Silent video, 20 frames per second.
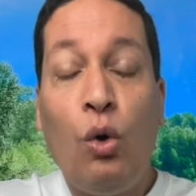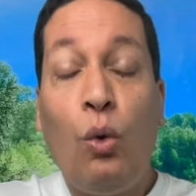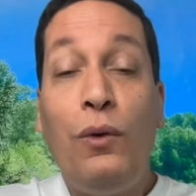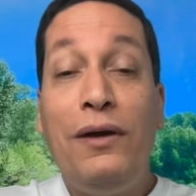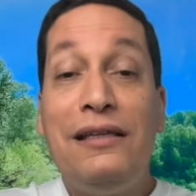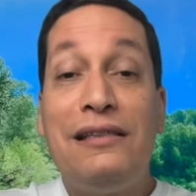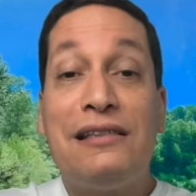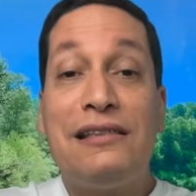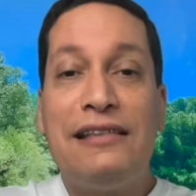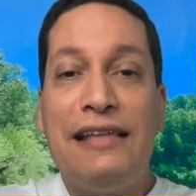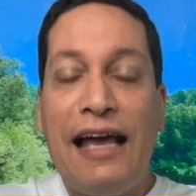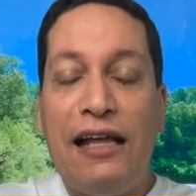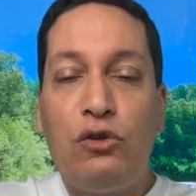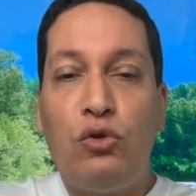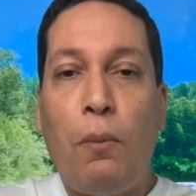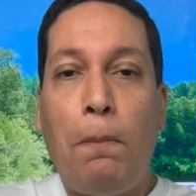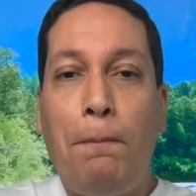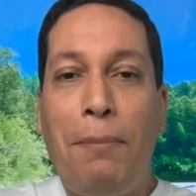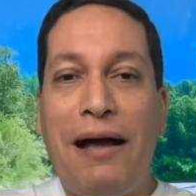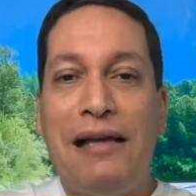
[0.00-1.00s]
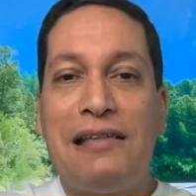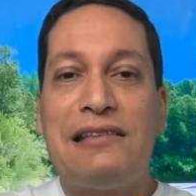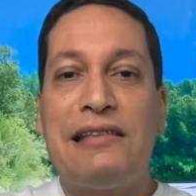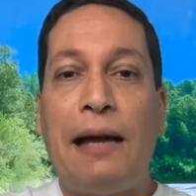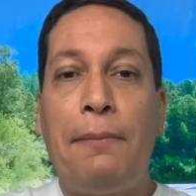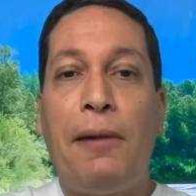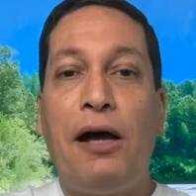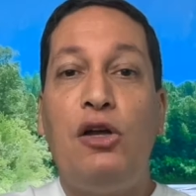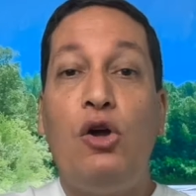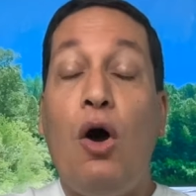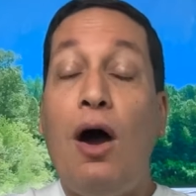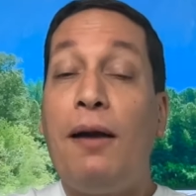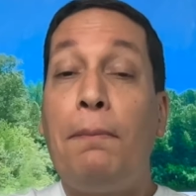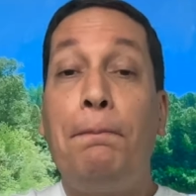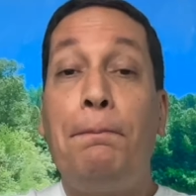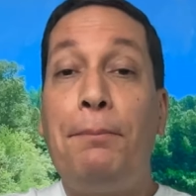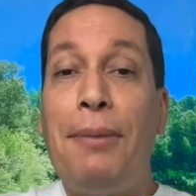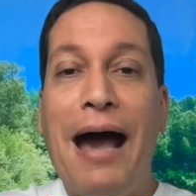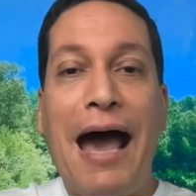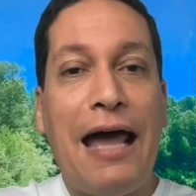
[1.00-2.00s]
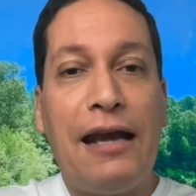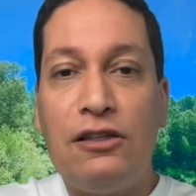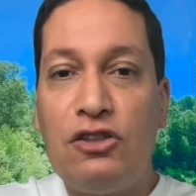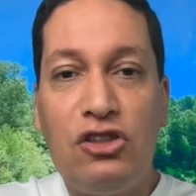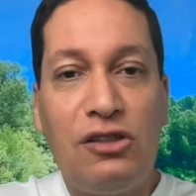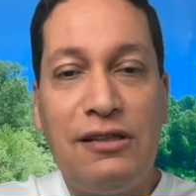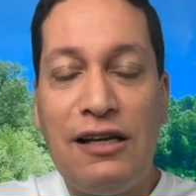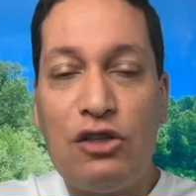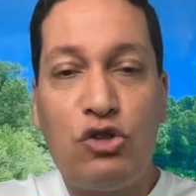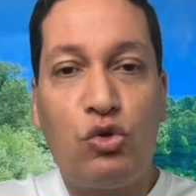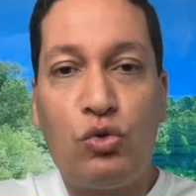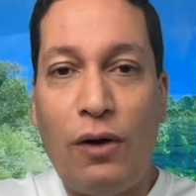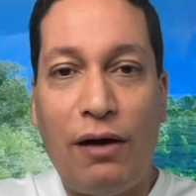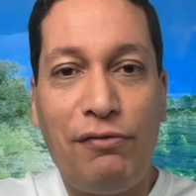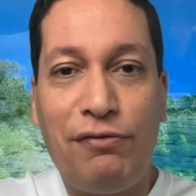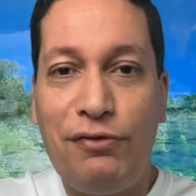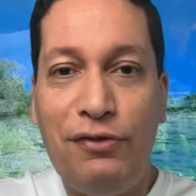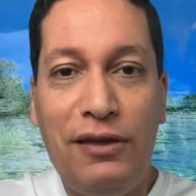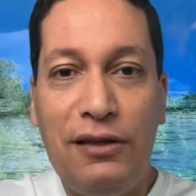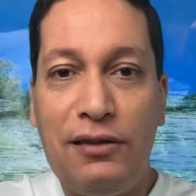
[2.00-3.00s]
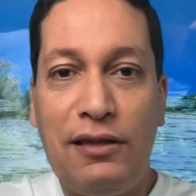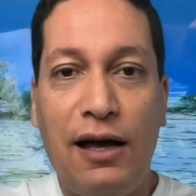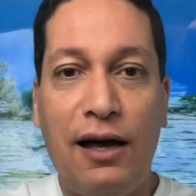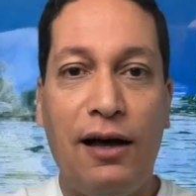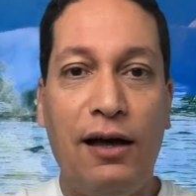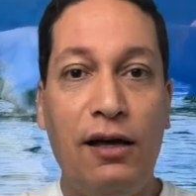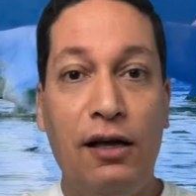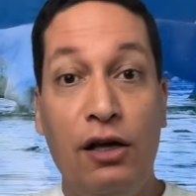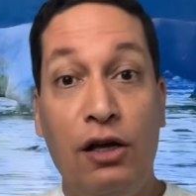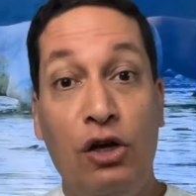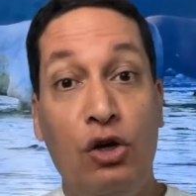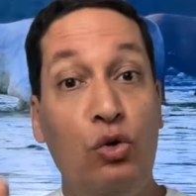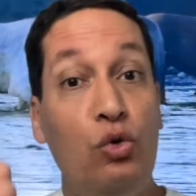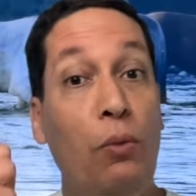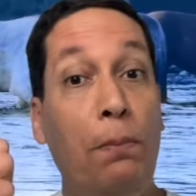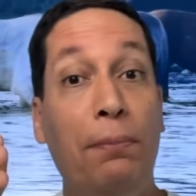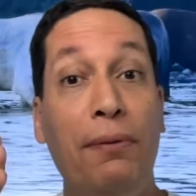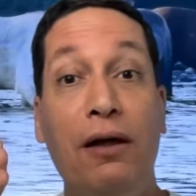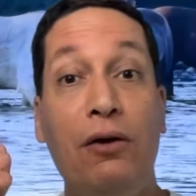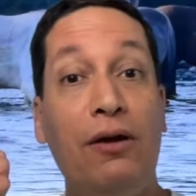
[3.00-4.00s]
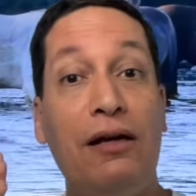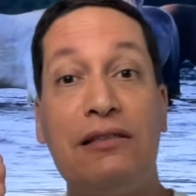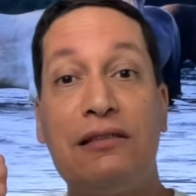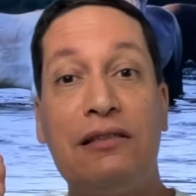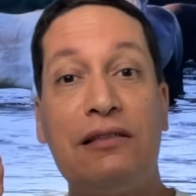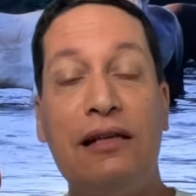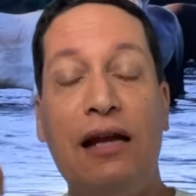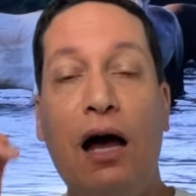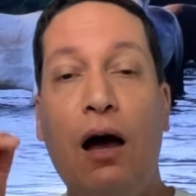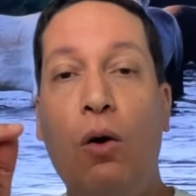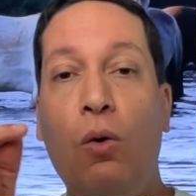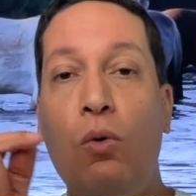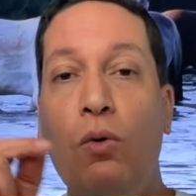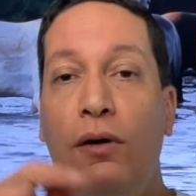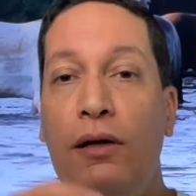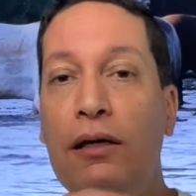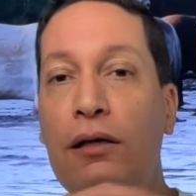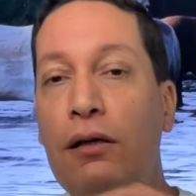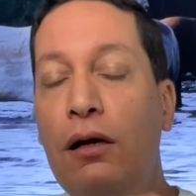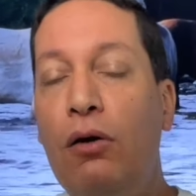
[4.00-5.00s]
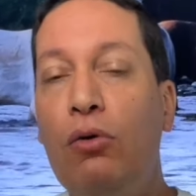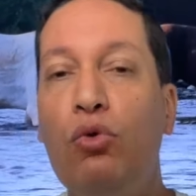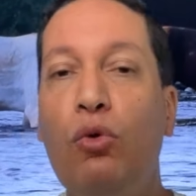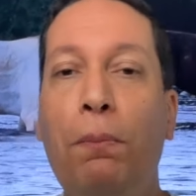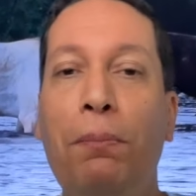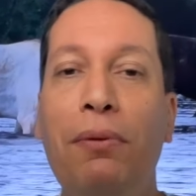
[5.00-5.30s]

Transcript: O inseto passa a maior parte da sua vida no plano astral e não no